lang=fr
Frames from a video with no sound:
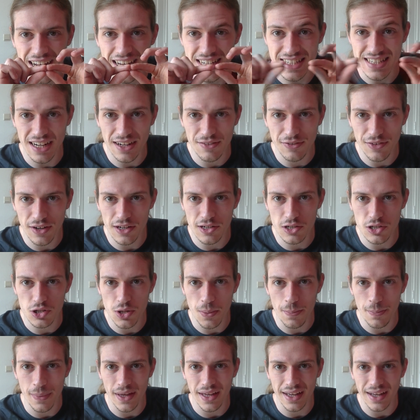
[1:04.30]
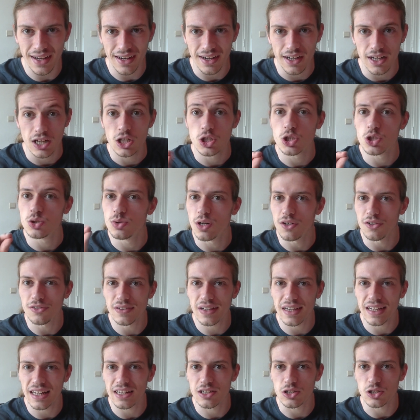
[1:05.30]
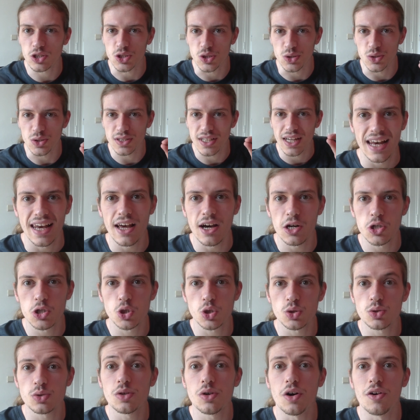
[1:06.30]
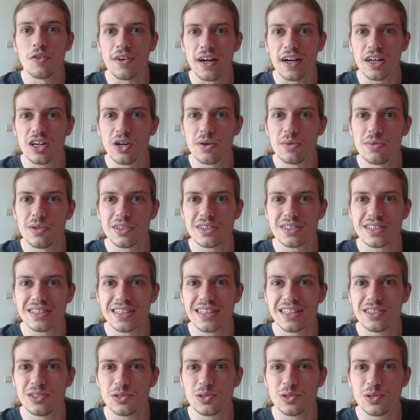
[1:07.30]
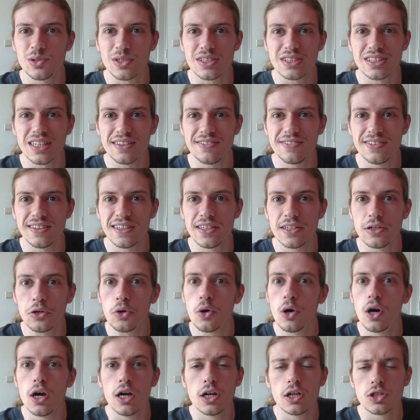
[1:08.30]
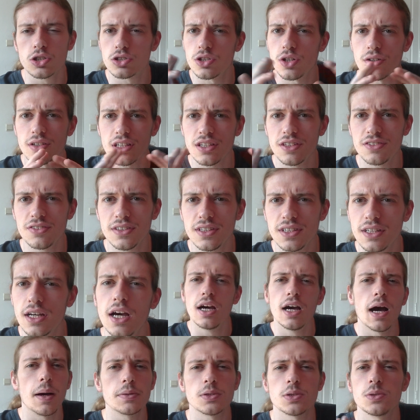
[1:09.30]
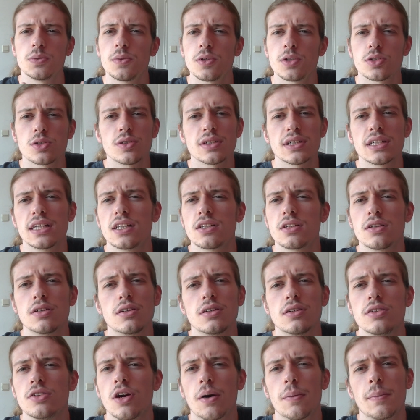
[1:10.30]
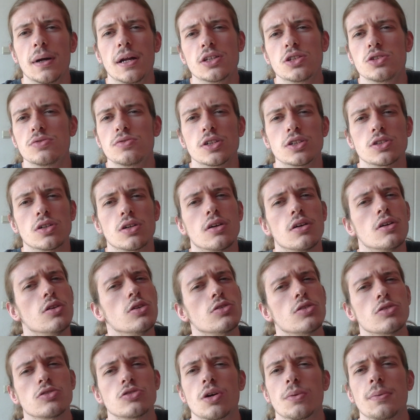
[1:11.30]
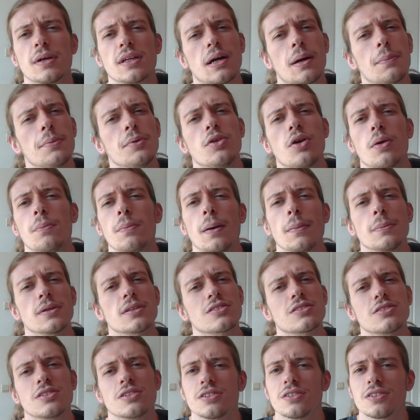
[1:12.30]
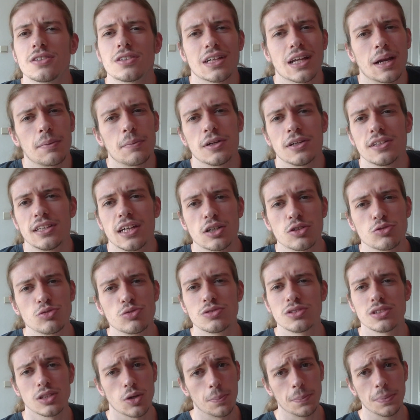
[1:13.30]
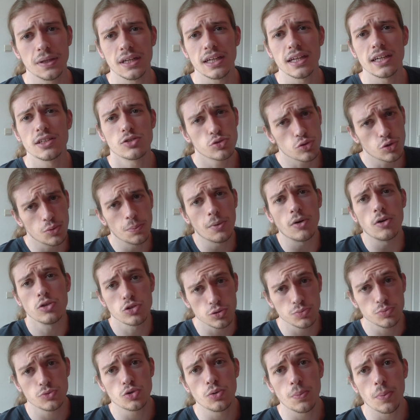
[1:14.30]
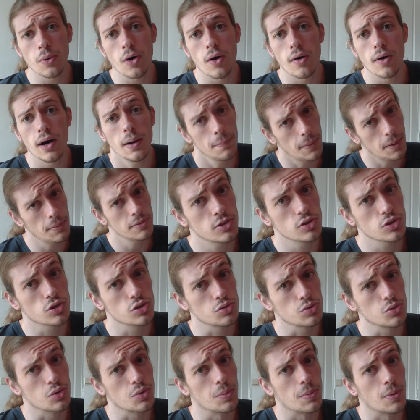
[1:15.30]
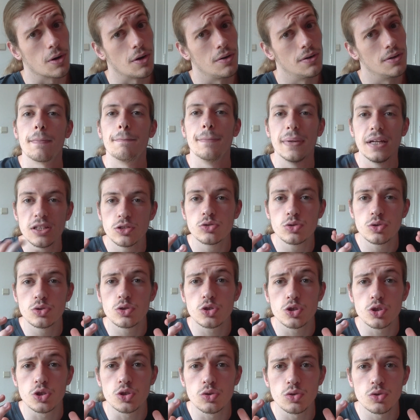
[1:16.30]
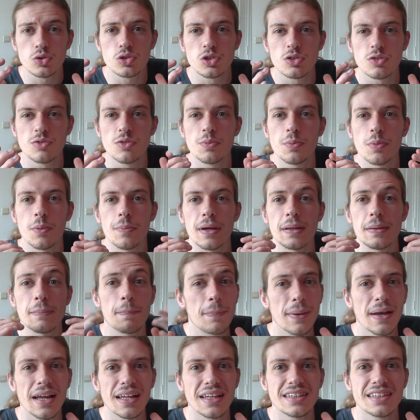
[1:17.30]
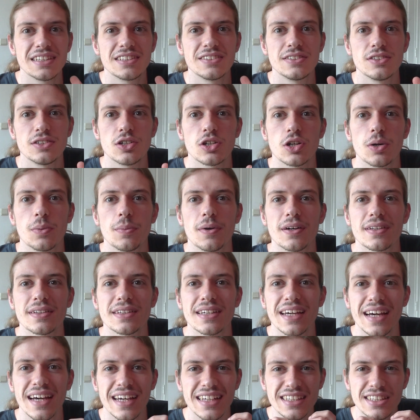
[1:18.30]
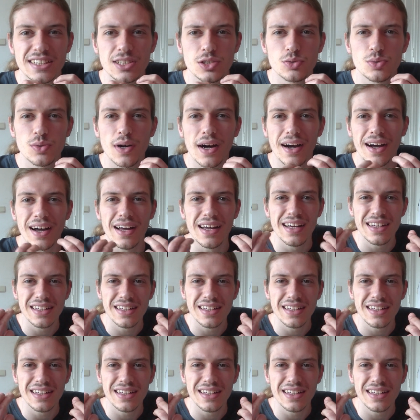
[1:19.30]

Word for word: à chaque fois que je perds, je dois faire quelque chose. Là aujourd'hui, on va commencer du coup donc cette vidéo sans défi, absolument tranquille, euh, normal, tu vois, genre euh, le temps de se remettre un peu dans le bain parce que clairement Dark Souls c'est compliqué, tu comprends, tu me comprends, hein. bah bien sûr que tu me comprends. Mais du coup donc je compte sur vous pour mettre plein de défis en commentaire, histoire